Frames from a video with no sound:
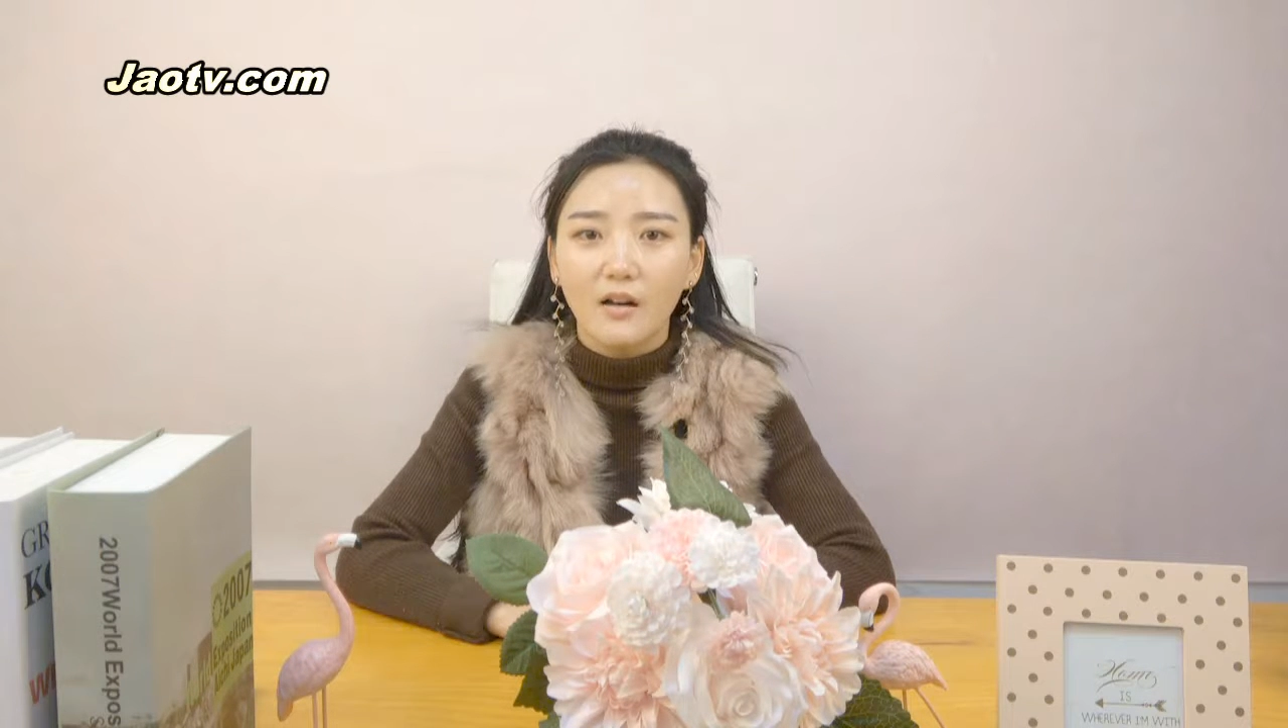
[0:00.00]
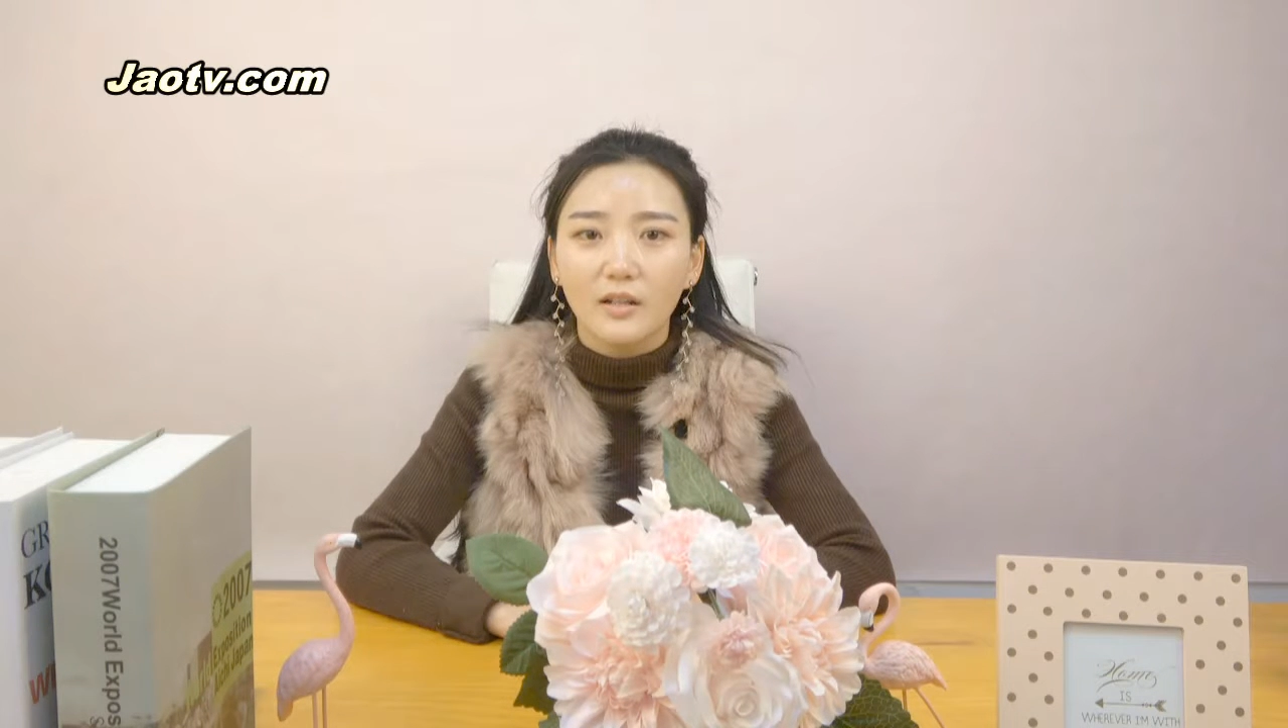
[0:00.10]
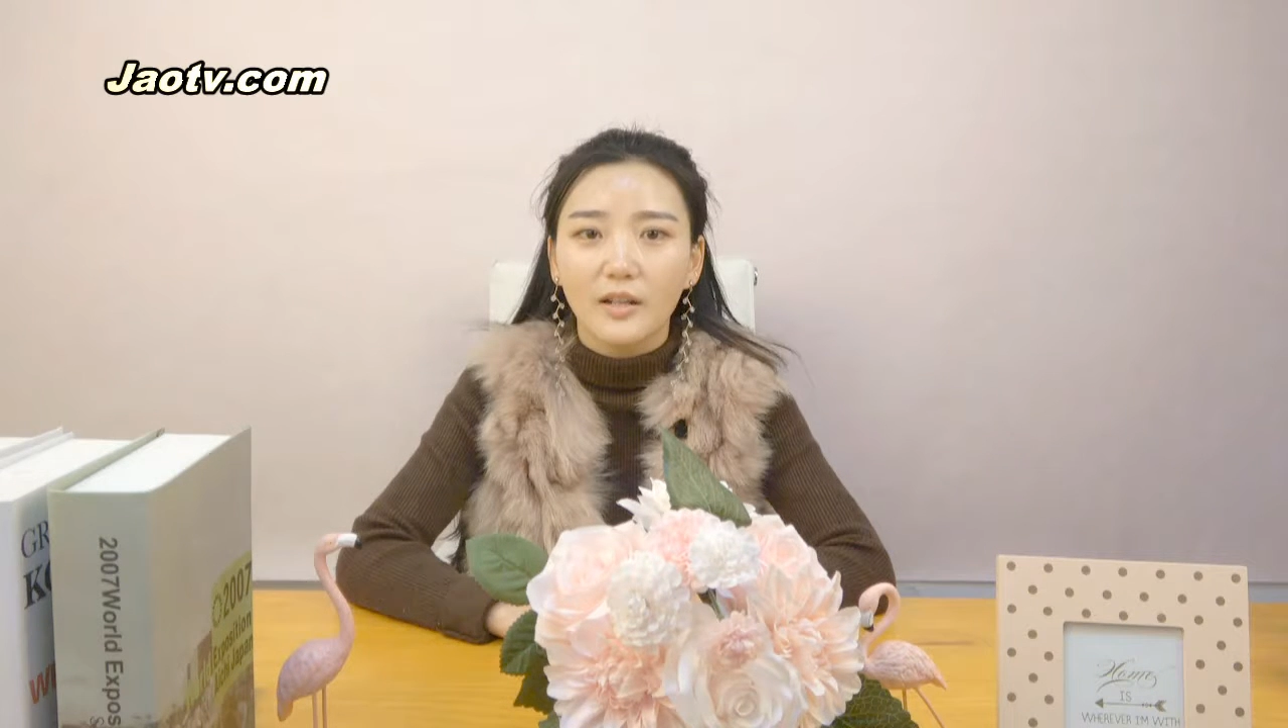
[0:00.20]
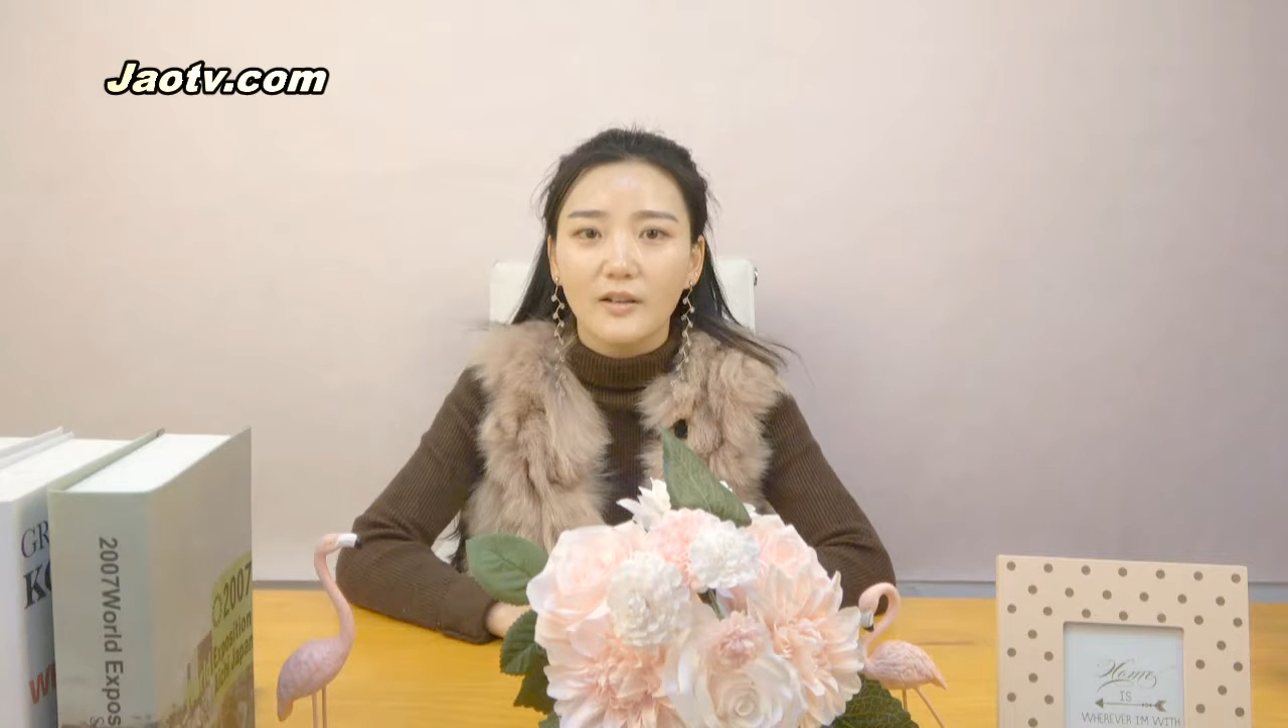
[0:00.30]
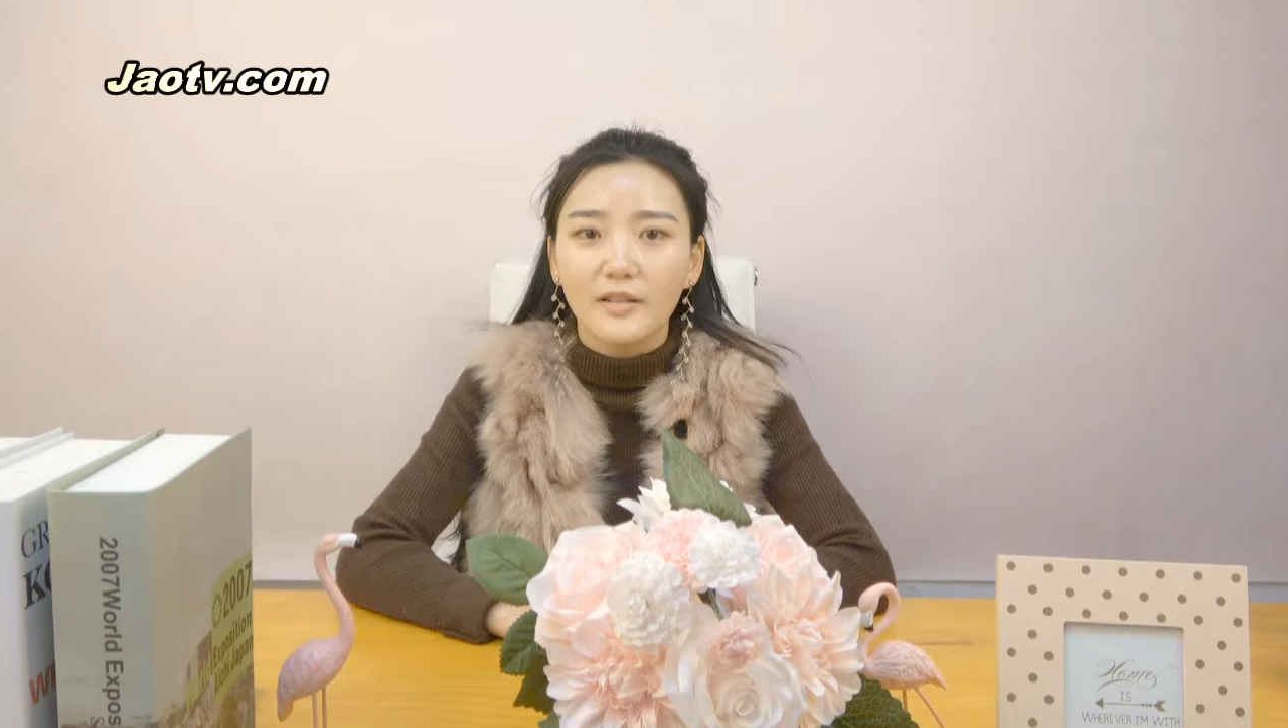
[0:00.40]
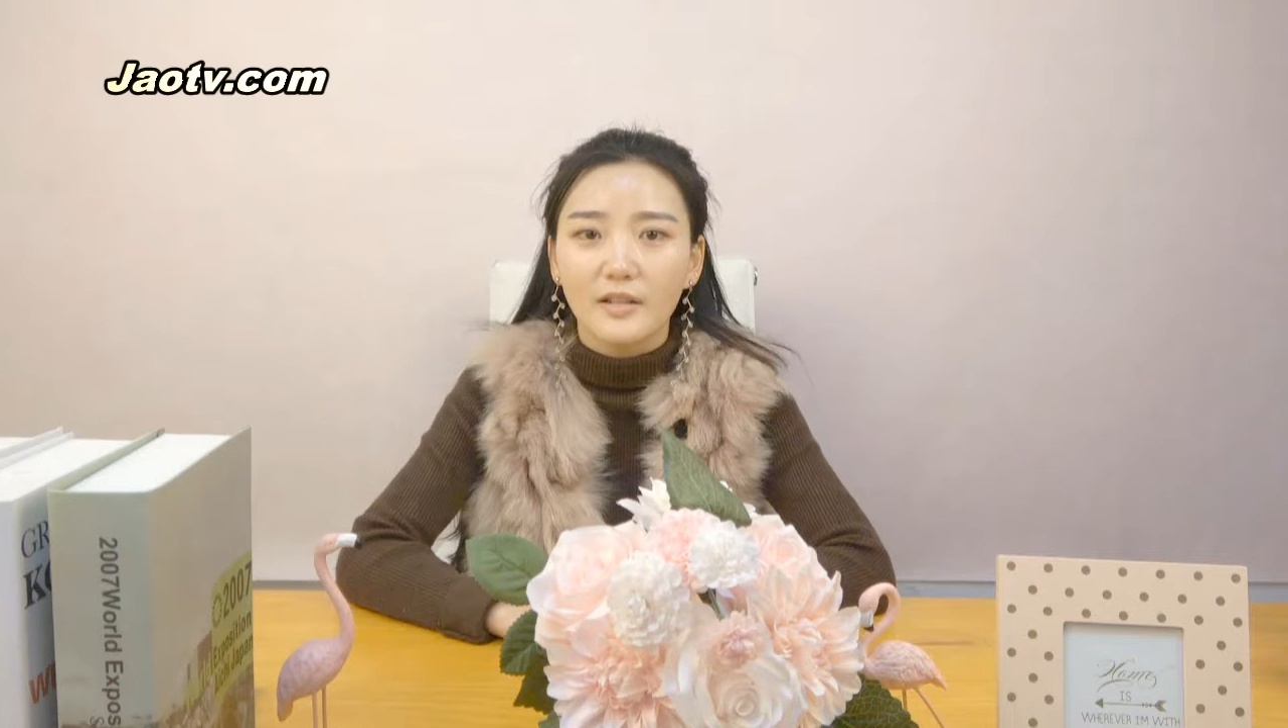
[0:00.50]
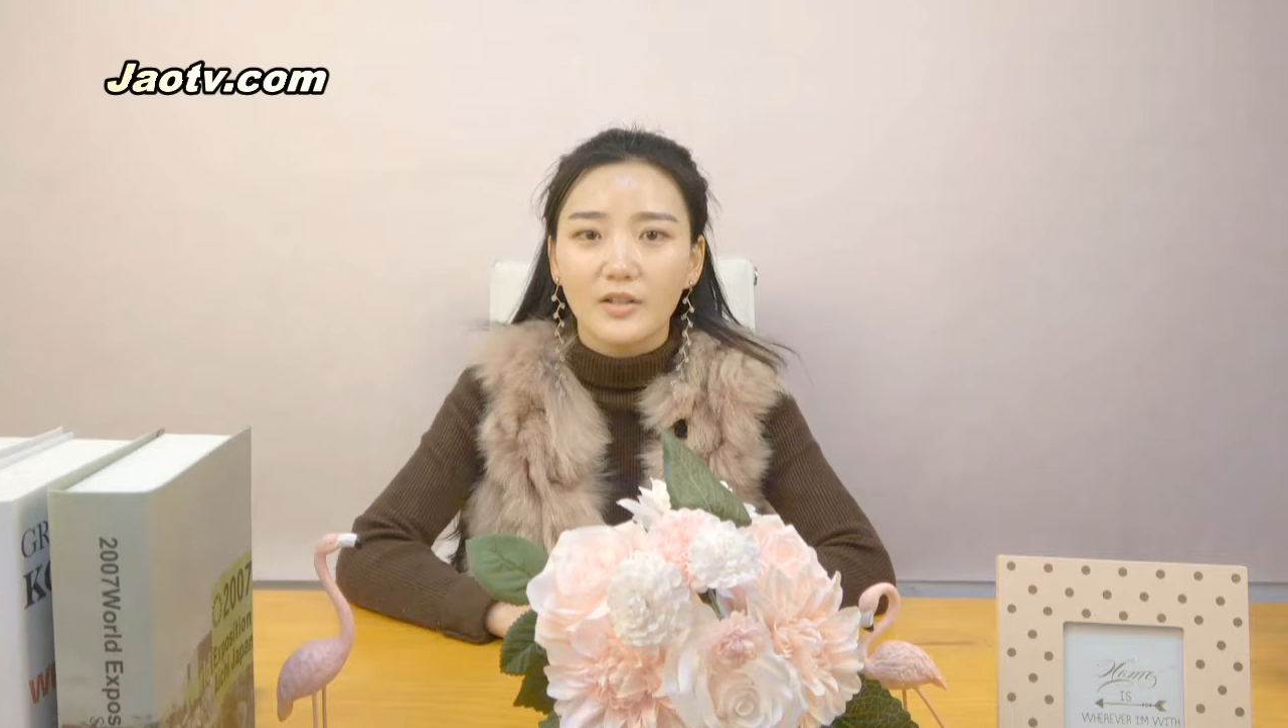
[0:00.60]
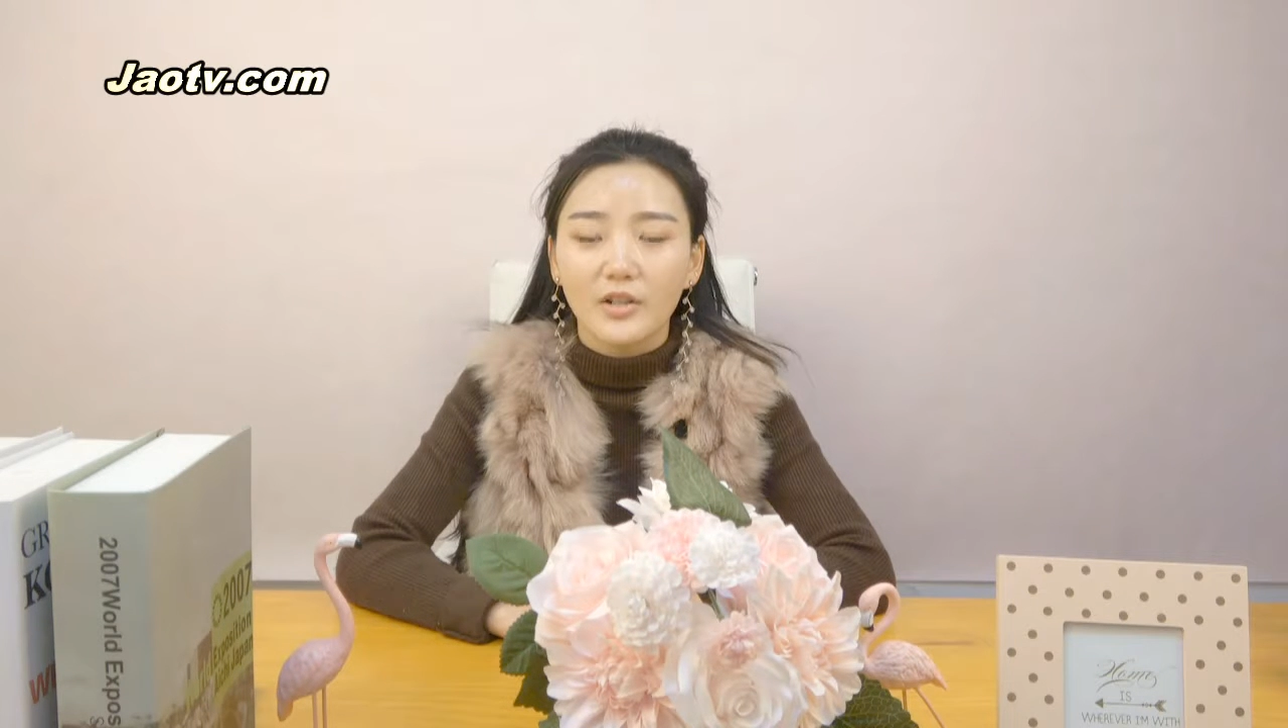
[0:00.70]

好的了解